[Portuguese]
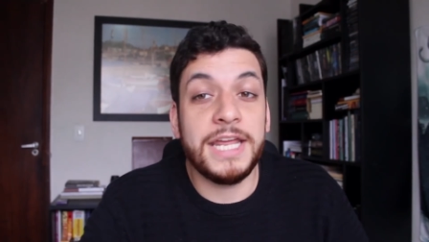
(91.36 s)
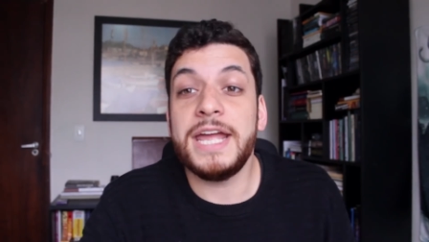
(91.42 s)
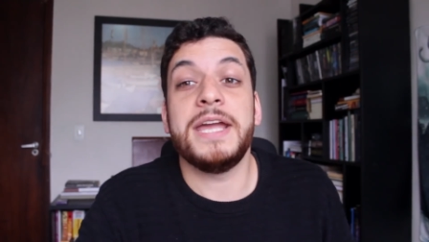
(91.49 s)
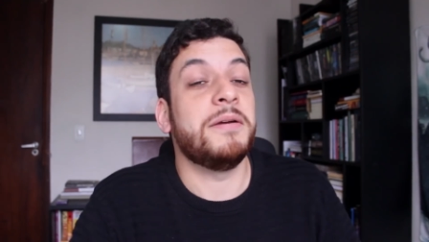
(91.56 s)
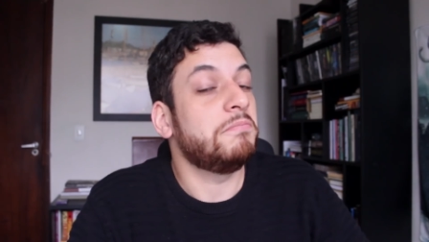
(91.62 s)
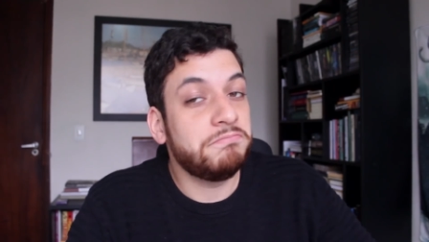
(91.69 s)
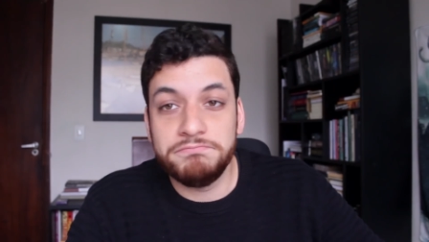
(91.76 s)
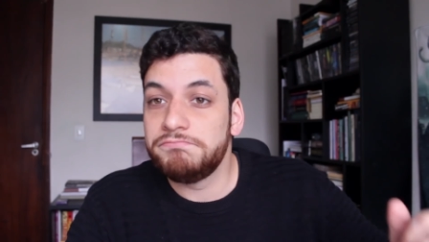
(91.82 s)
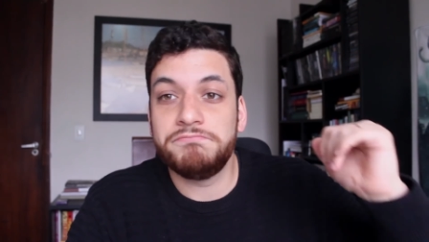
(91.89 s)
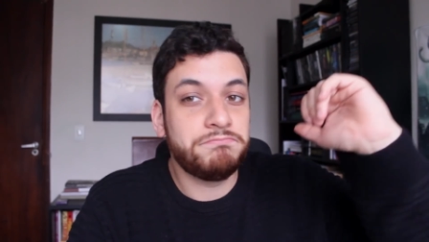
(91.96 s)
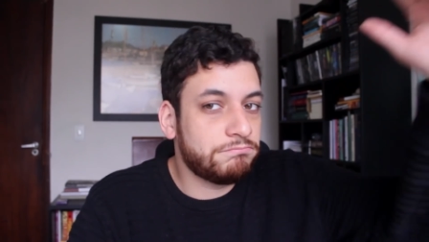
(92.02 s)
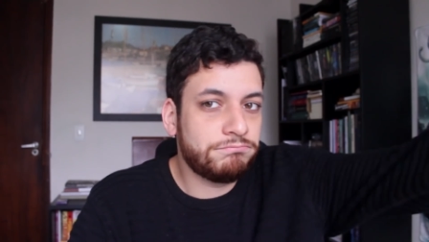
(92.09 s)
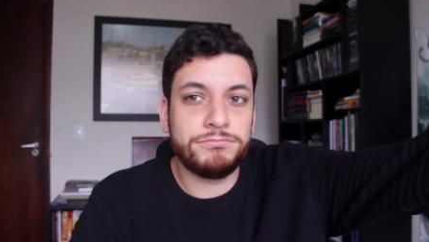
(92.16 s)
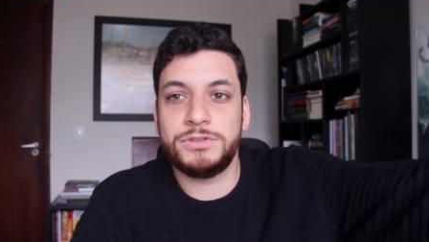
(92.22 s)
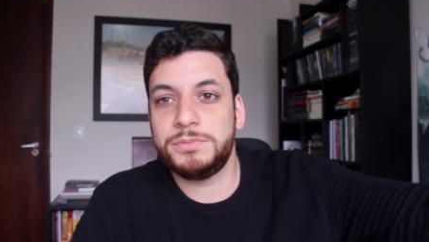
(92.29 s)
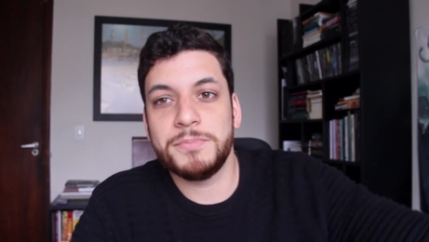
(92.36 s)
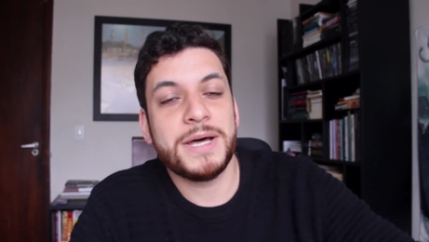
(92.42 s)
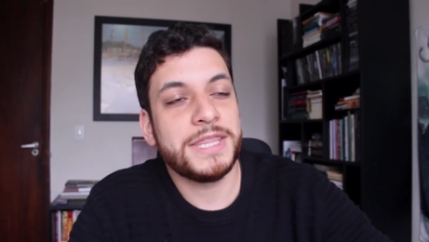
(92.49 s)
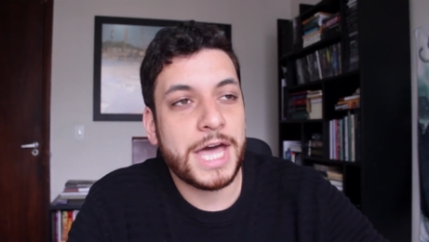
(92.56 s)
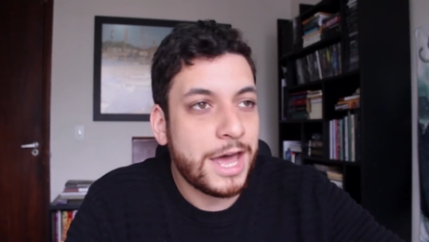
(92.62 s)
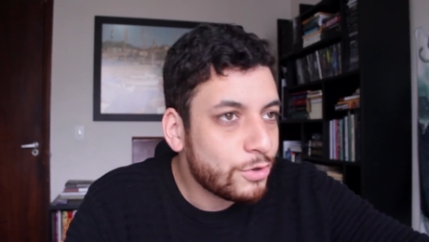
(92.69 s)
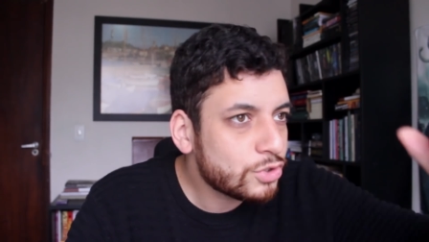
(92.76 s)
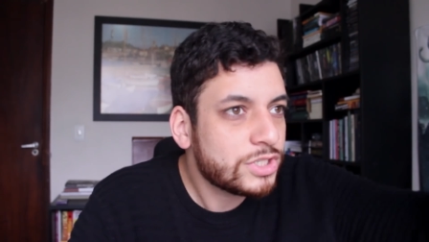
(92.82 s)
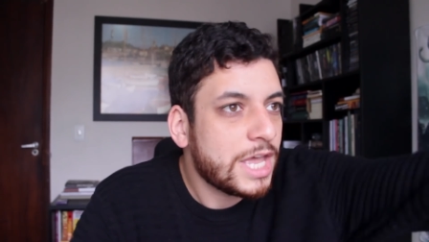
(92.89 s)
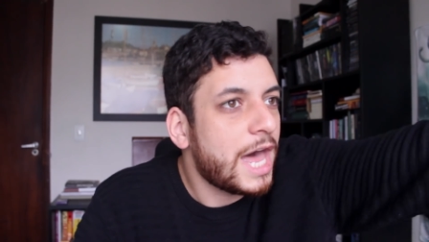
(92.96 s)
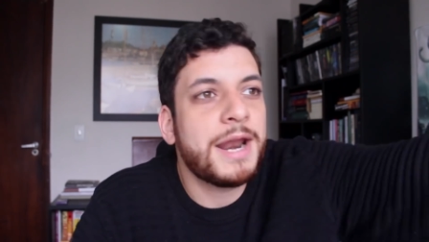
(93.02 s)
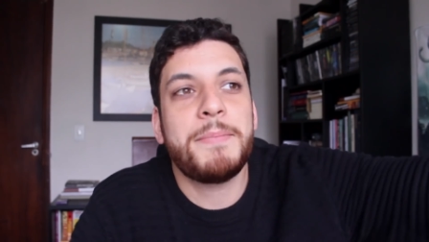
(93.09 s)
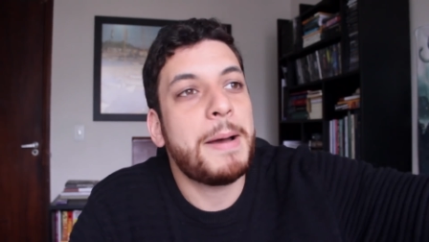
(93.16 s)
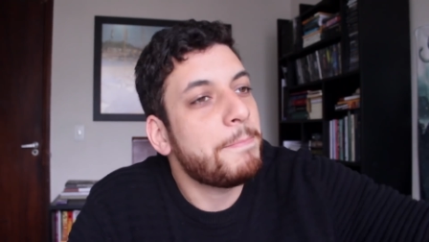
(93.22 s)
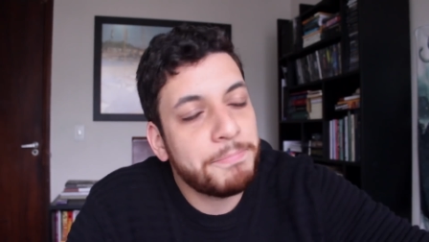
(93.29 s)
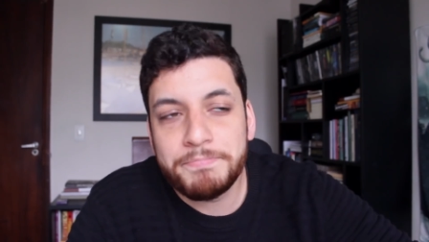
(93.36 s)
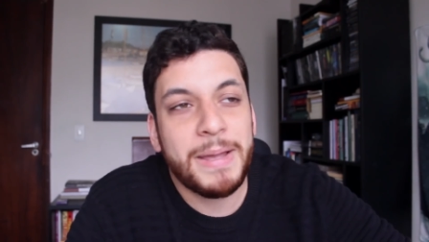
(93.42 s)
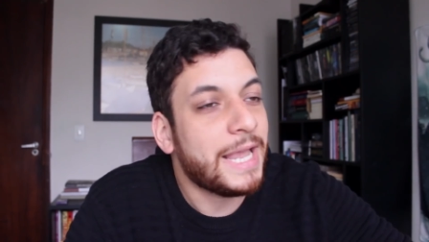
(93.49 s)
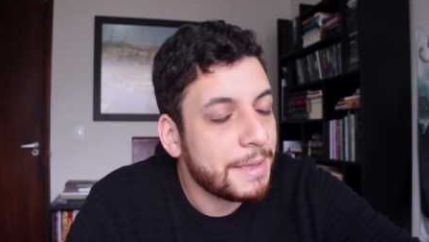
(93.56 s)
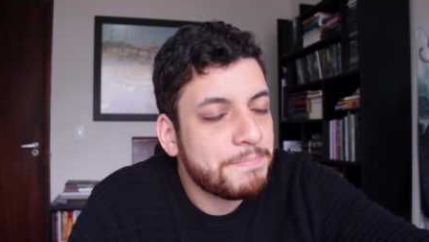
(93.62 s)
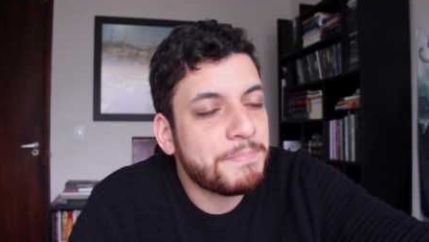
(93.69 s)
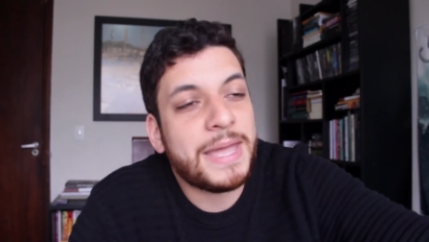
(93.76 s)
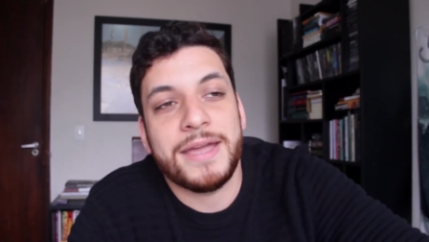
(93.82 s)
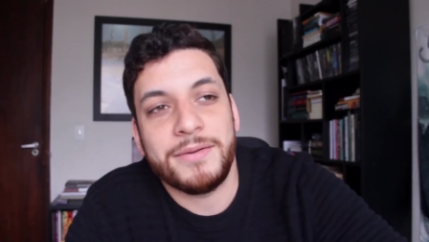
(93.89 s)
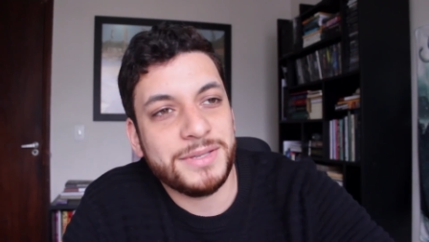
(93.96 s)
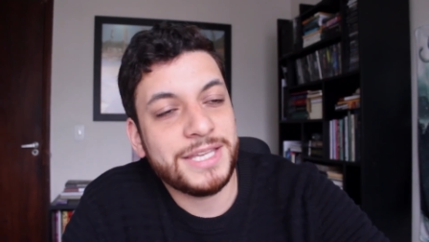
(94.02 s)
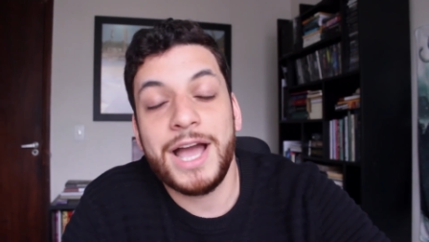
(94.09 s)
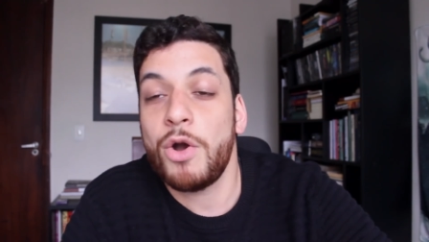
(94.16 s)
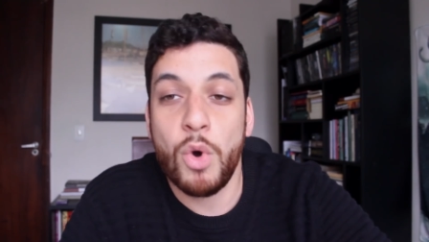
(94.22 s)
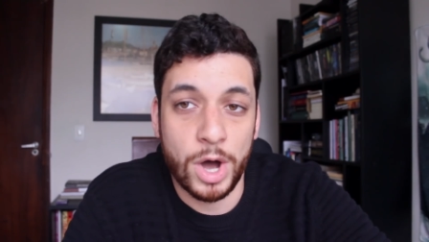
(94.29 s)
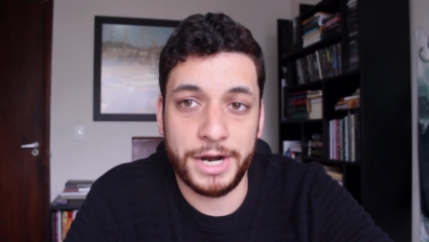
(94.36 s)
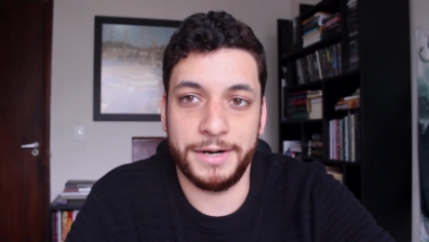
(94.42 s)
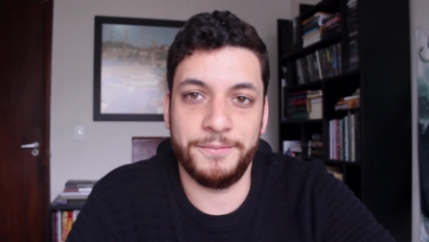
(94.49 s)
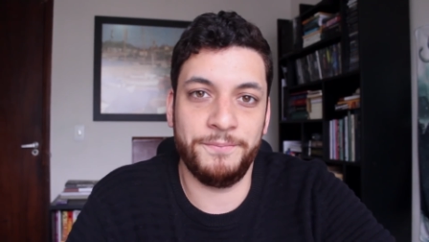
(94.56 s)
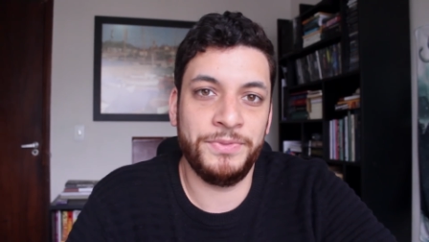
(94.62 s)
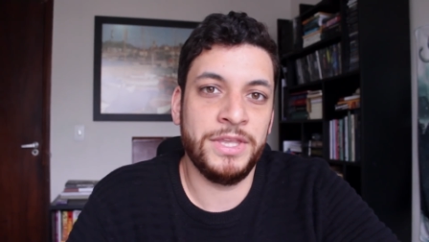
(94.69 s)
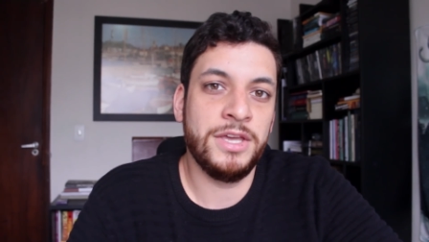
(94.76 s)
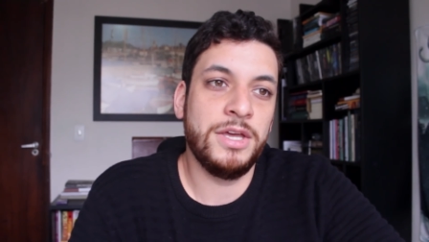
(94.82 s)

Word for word: e daí? Mandaram os caras pra PQP, e agora?